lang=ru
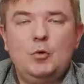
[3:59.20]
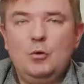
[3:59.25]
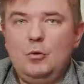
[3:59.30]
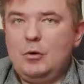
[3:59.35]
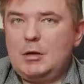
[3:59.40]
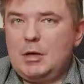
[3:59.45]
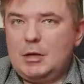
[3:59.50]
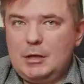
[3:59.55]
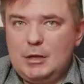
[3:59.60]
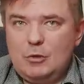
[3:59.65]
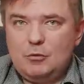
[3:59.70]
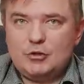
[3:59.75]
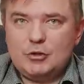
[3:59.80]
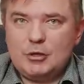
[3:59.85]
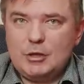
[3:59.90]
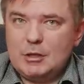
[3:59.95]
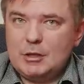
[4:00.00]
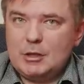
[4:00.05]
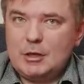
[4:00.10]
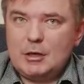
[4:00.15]
То, как я уже
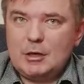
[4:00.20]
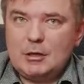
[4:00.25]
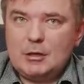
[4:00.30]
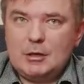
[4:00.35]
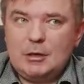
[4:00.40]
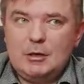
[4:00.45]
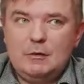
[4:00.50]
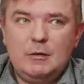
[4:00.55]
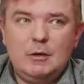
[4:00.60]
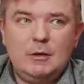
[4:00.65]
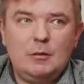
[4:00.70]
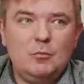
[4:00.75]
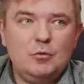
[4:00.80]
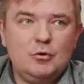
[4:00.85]
неоднократно говорил,